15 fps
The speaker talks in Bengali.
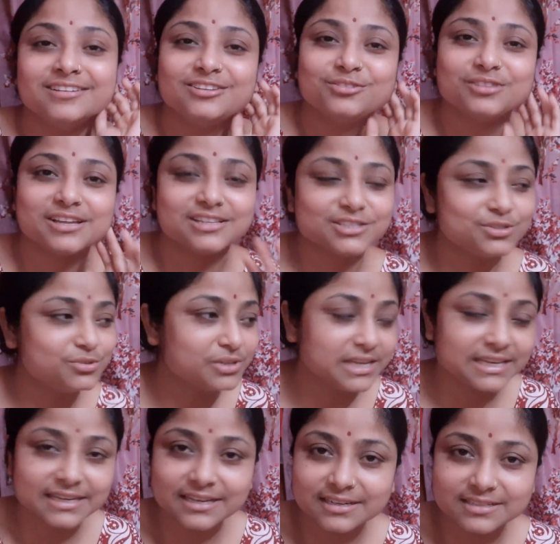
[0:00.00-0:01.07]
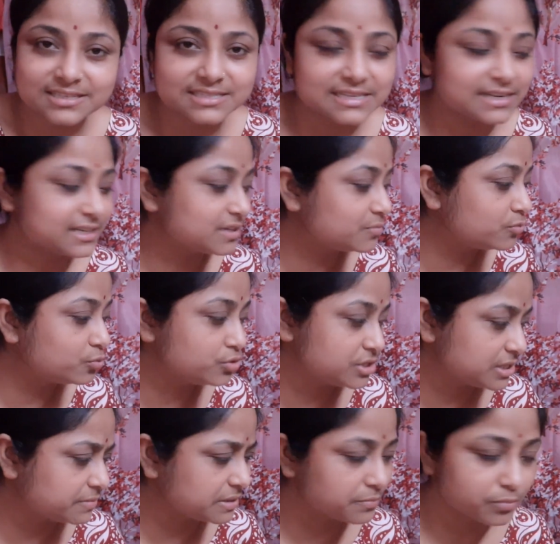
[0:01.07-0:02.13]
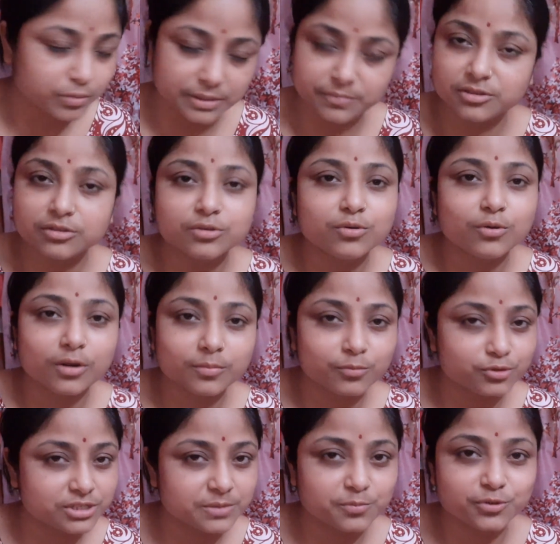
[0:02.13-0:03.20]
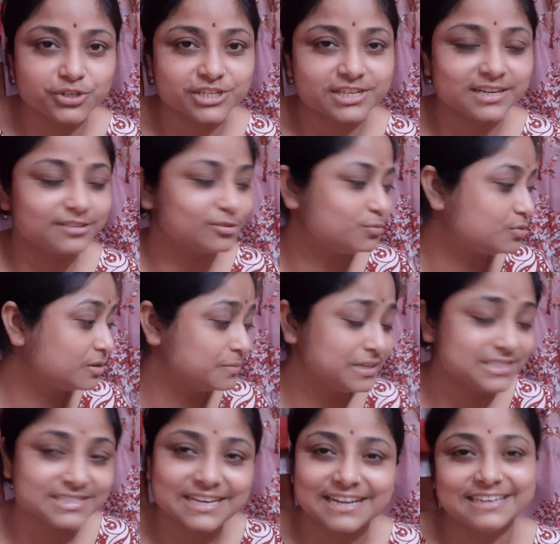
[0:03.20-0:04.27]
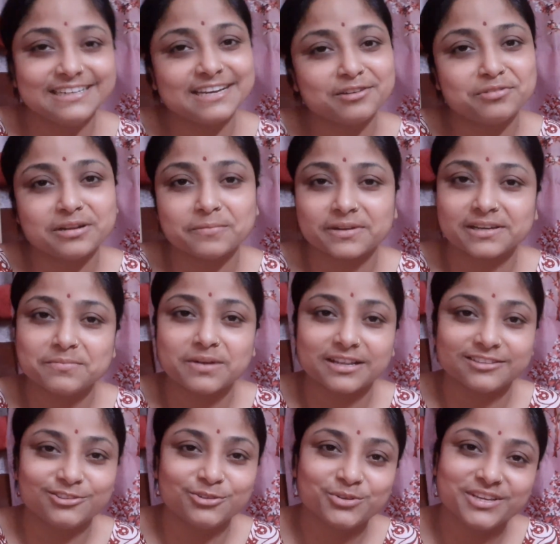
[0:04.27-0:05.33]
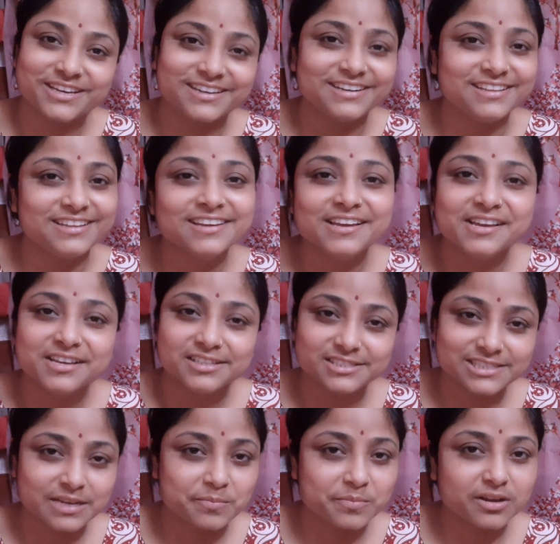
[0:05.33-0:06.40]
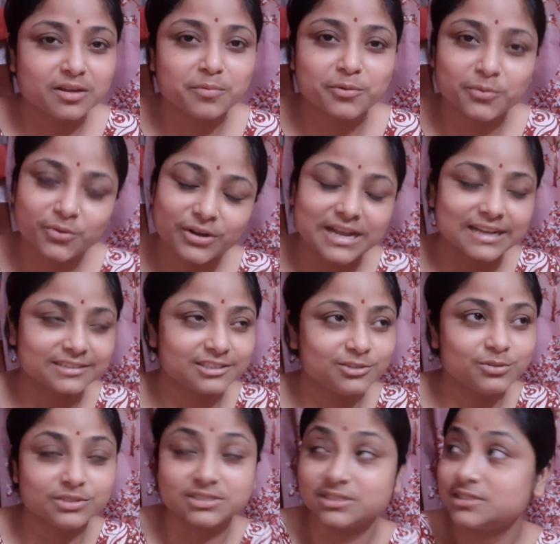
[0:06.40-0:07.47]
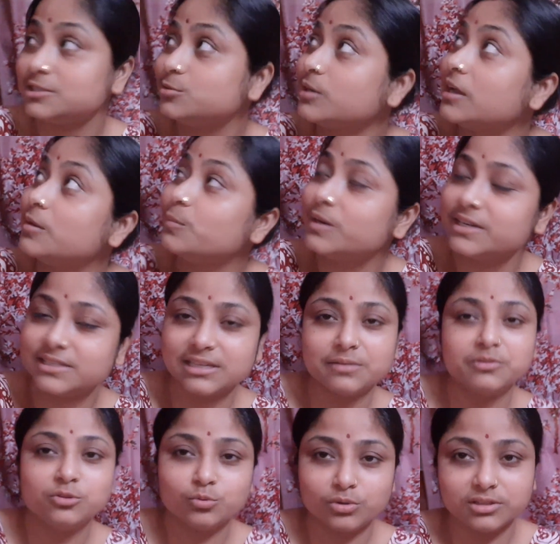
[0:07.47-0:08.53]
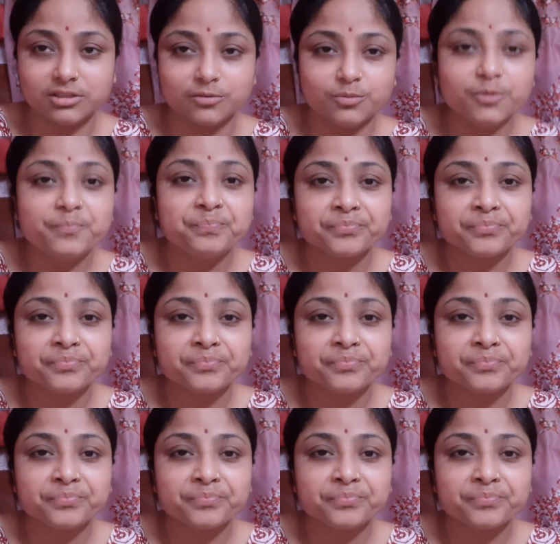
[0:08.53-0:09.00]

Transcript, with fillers: তো তার জন্য এইখানটা জায়গাটা মুছে মানে তো ঘর মোছা পরিষ্কার তবু আমি এই সাইডে এখন আমাকে বাধ্য হয়ে এখানে জামা কাপড়গুলো রাখতে হয়েছে যেহেতু আলমারিতে আমি তুলে দেবো